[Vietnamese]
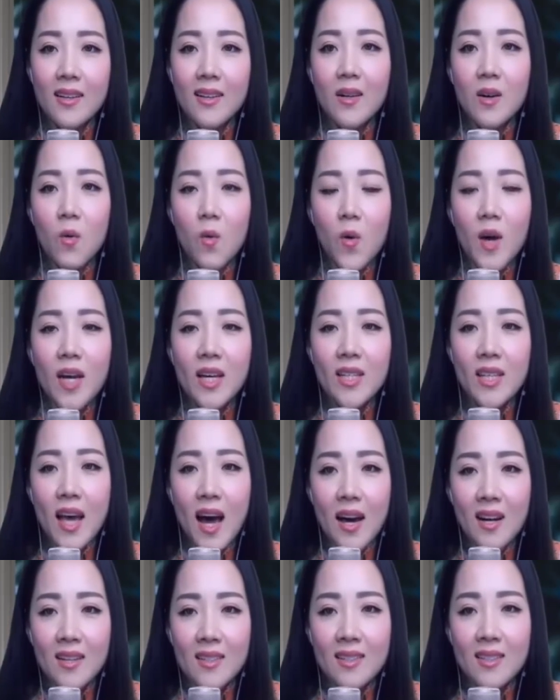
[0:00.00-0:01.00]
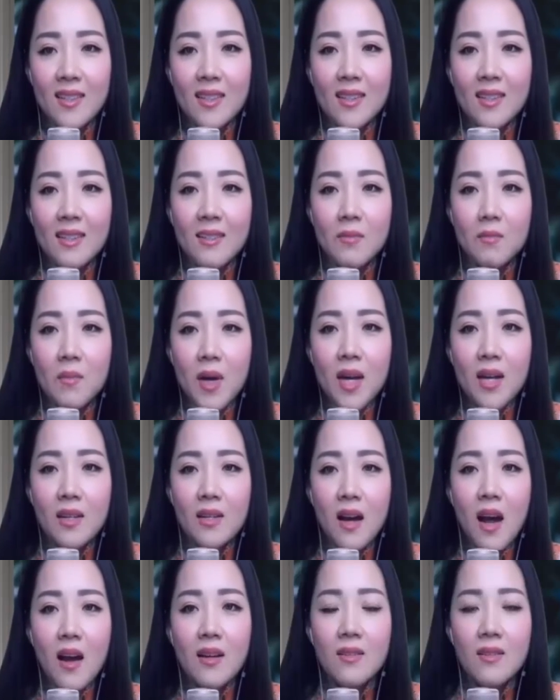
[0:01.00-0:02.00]
nguyên nhân
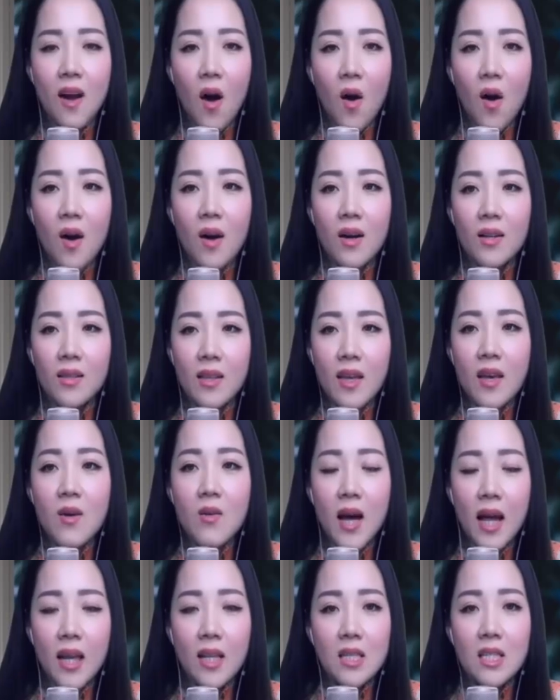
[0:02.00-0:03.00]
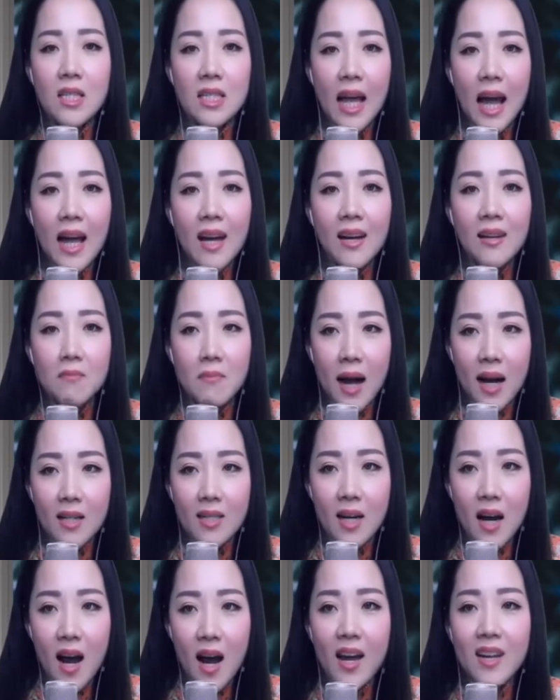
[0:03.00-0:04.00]
miếng đất đó thiếu ánh sáng mặt
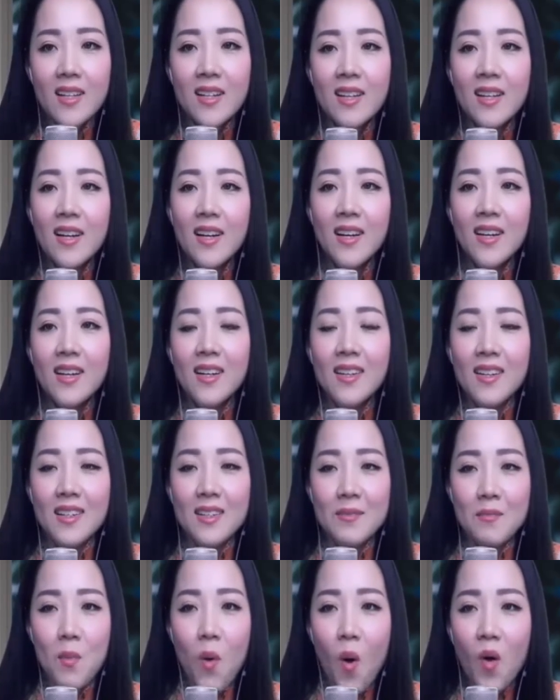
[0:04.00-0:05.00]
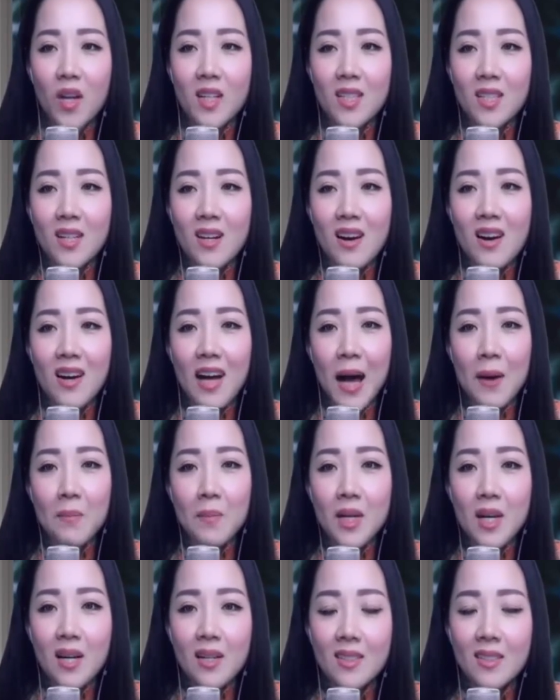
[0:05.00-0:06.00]
trời môi trường
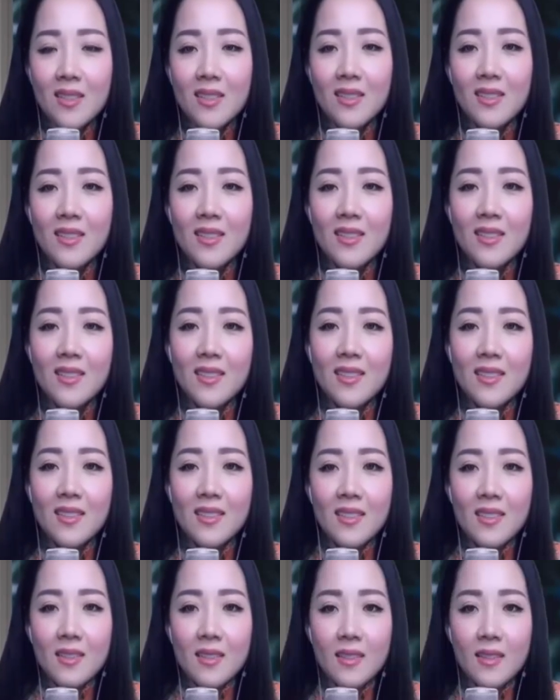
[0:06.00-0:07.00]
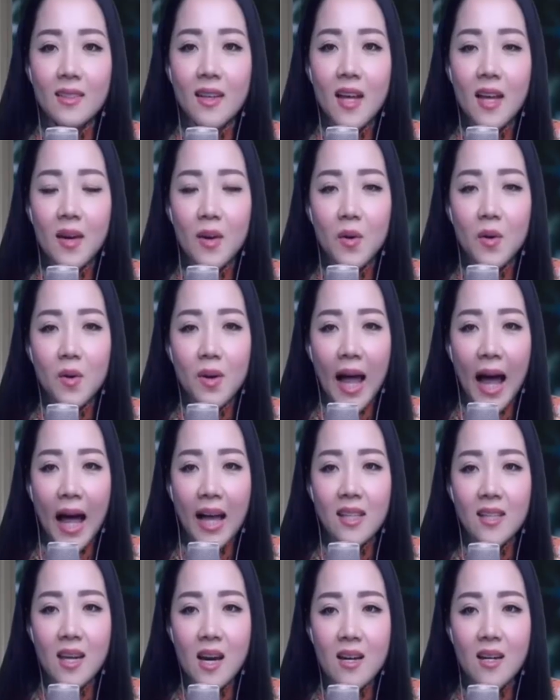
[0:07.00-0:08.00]
ẩm ướt điều
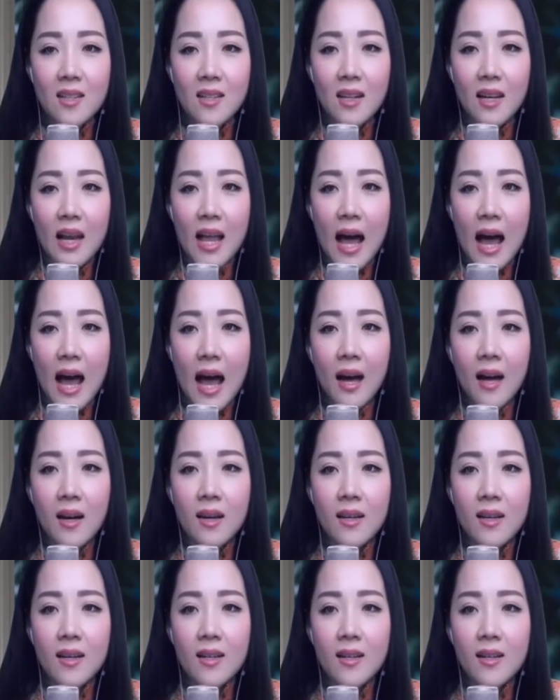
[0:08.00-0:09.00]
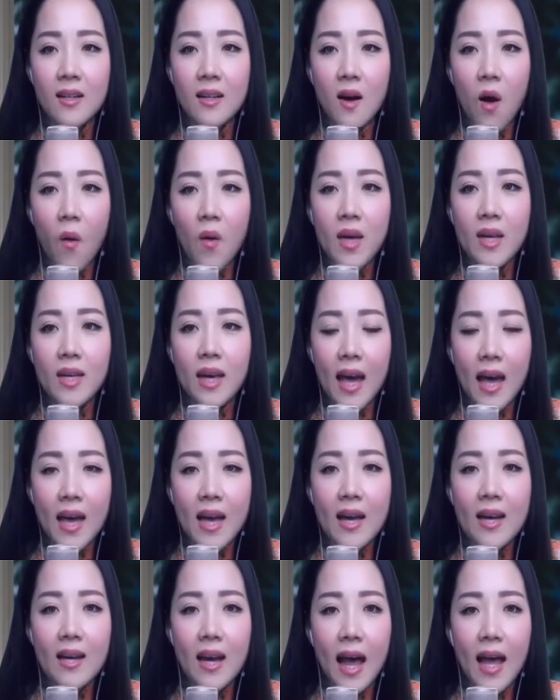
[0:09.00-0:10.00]
lạ nhất là khối
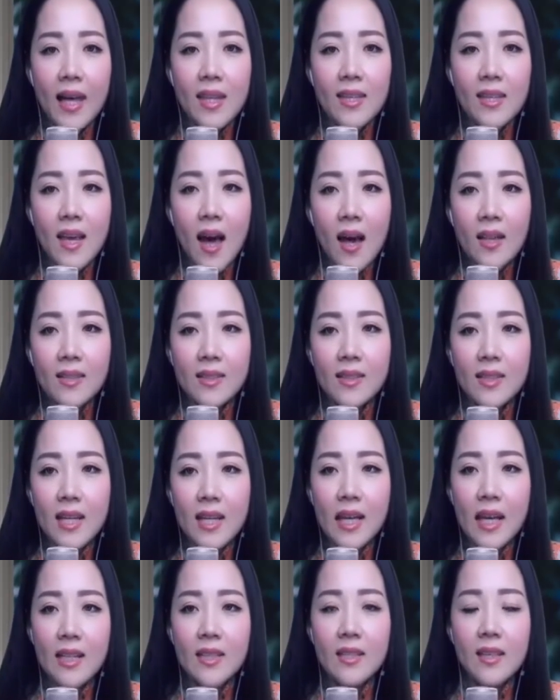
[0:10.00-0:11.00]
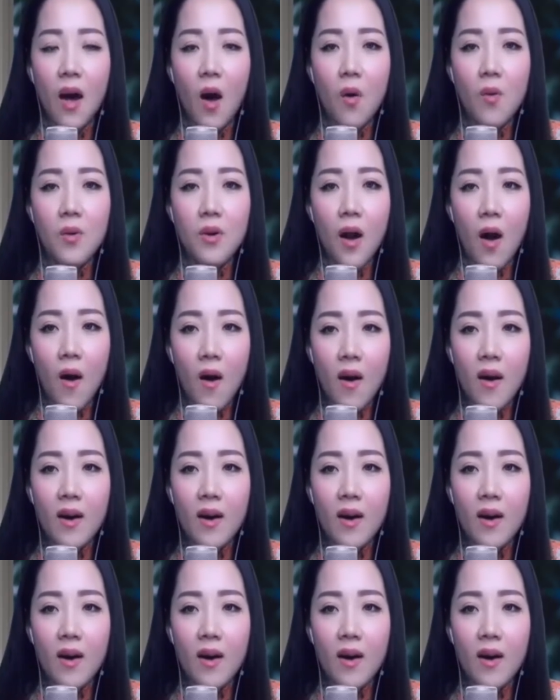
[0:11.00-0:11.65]
kẻ lại chết vì cái chỗ đó